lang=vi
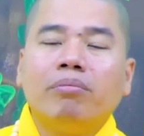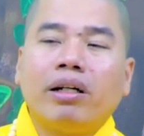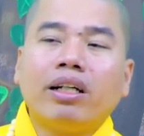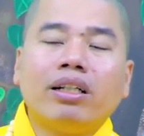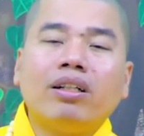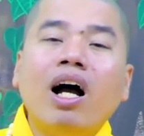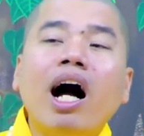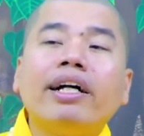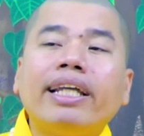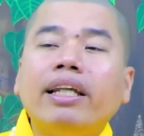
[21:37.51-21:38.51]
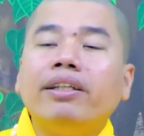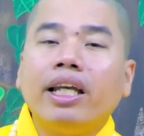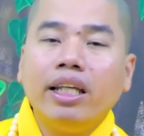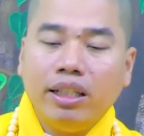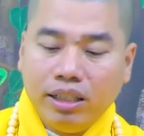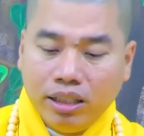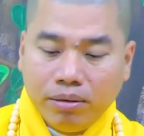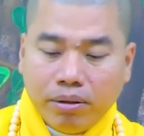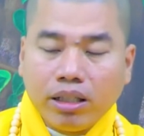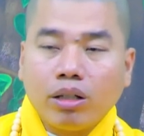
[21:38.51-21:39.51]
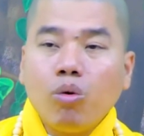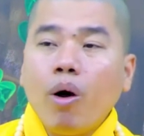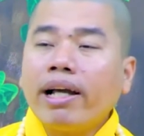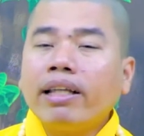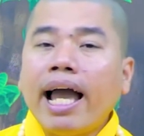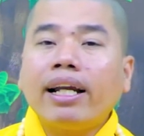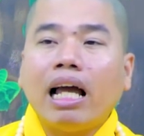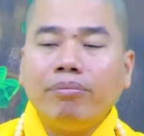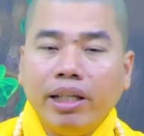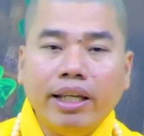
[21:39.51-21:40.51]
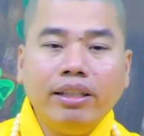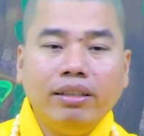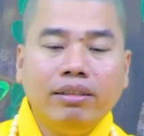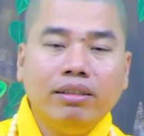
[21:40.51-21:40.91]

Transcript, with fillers: Bạn đừng có hờn trách làm chi, bạn đừng có oán than làm gì.